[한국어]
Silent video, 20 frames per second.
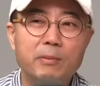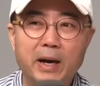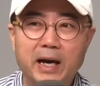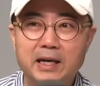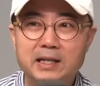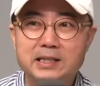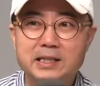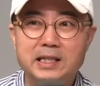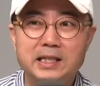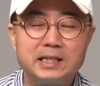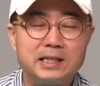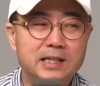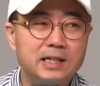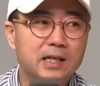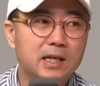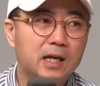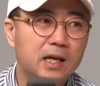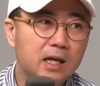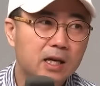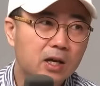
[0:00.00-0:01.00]
많은
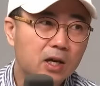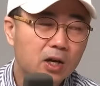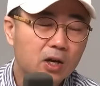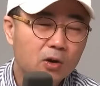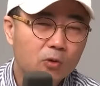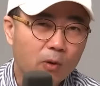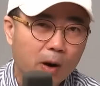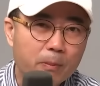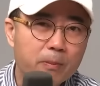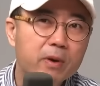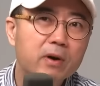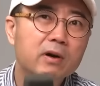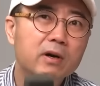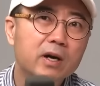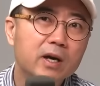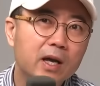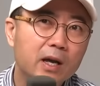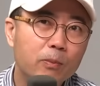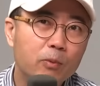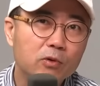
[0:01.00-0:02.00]
얘기들이 네.
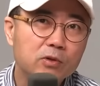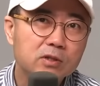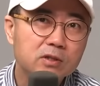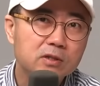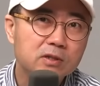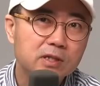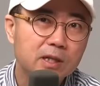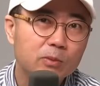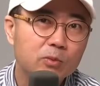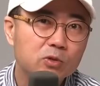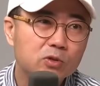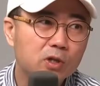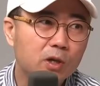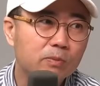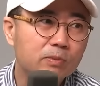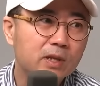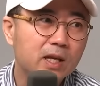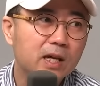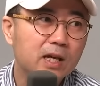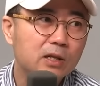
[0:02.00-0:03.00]
완벽하게 본인은 잘못이
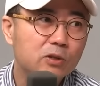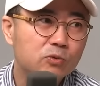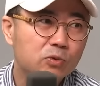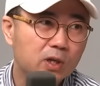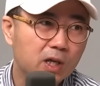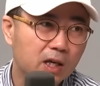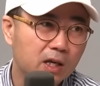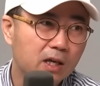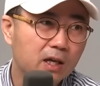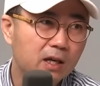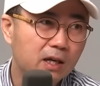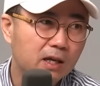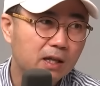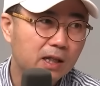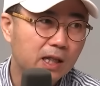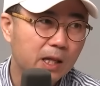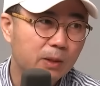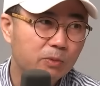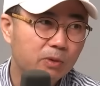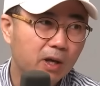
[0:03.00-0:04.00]
없다라는 쪽에 얘기를 했기
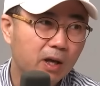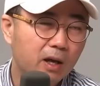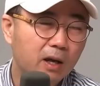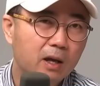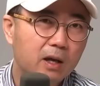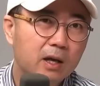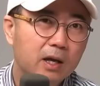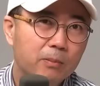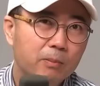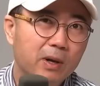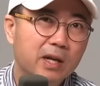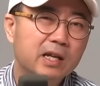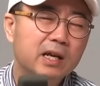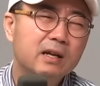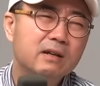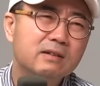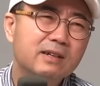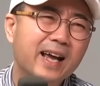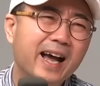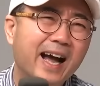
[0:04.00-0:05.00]
때문에 네. 만약에
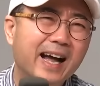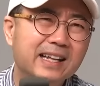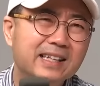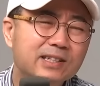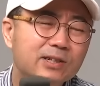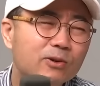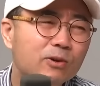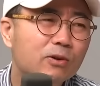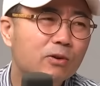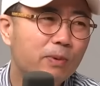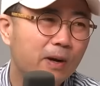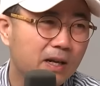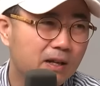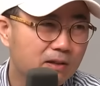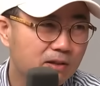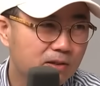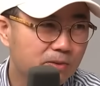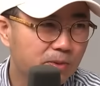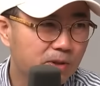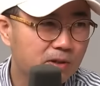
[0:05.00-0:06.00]
그게 아닌 걸로
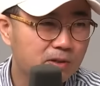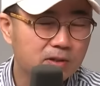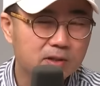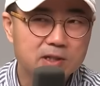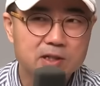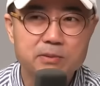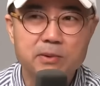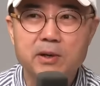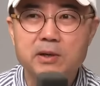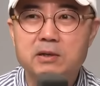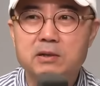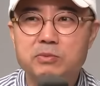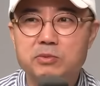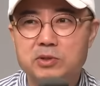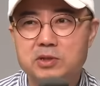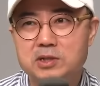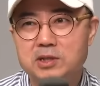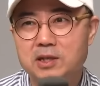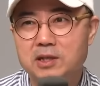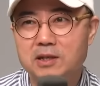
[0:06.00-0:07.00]
밝혀지면 그만큼
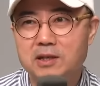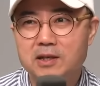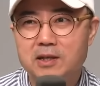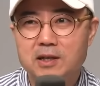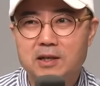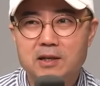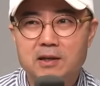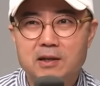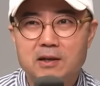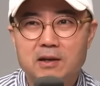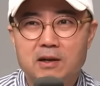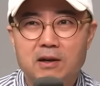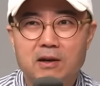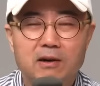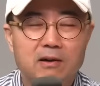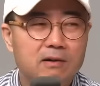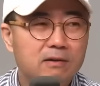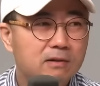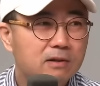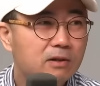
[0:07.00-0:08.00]
이제 어,
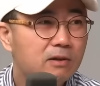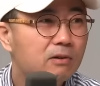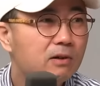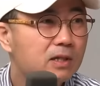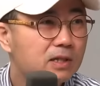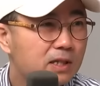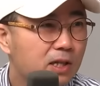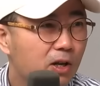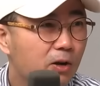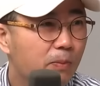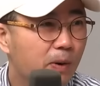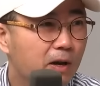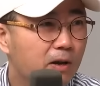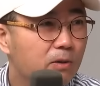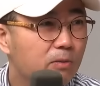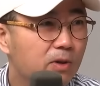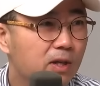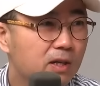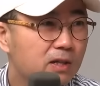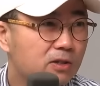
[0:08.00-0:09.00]
어 그런 거 있잖아요
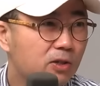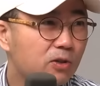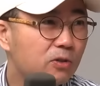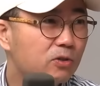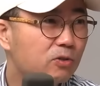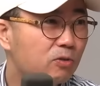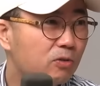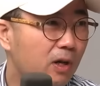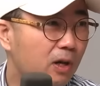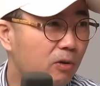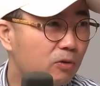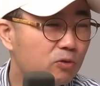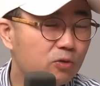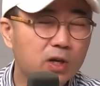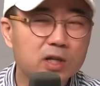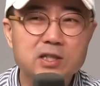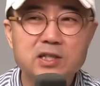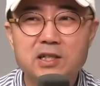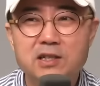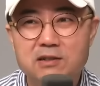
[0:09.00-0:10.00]
판결문에 전형적으로 하는
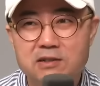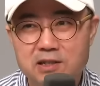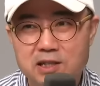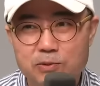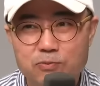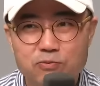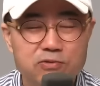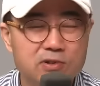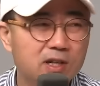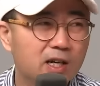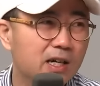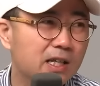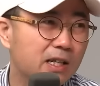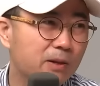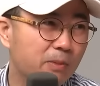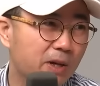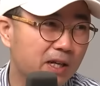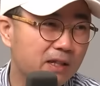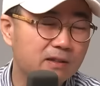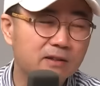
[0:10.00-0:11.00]
죄질이 극히 불량하다는
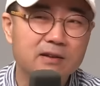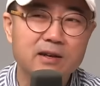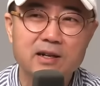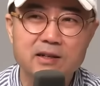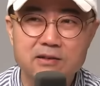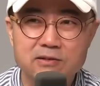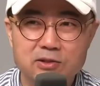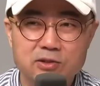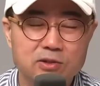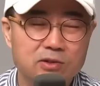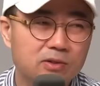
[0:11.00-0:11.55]
말이 들어가는 거죠.